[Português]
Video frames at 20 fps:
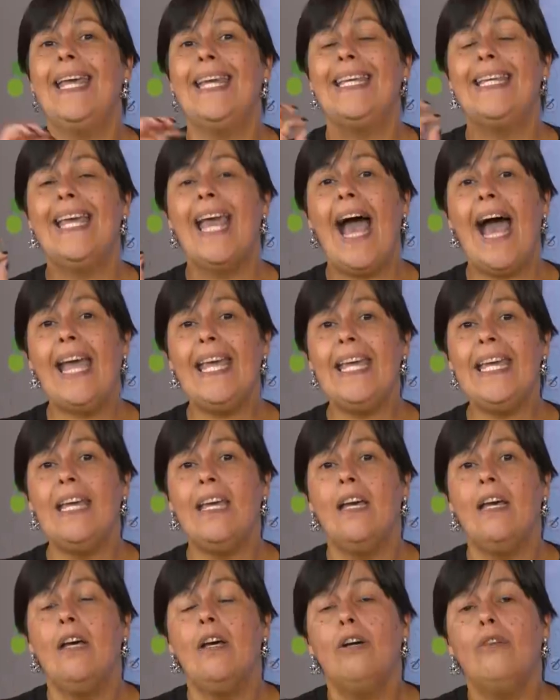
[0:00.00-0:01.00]
E
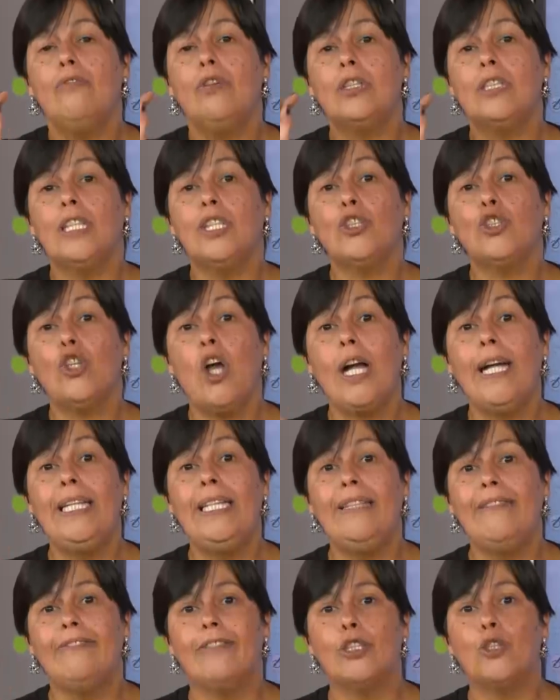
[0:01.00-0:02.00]
aí, você só
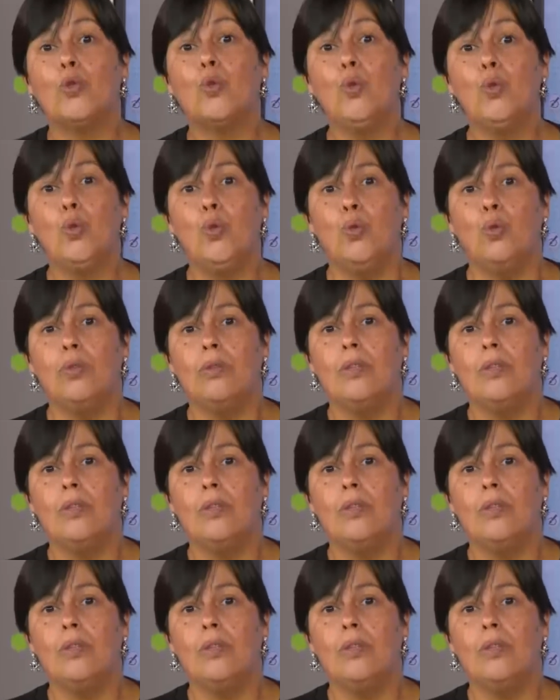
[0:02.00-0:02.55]
grifa tudo.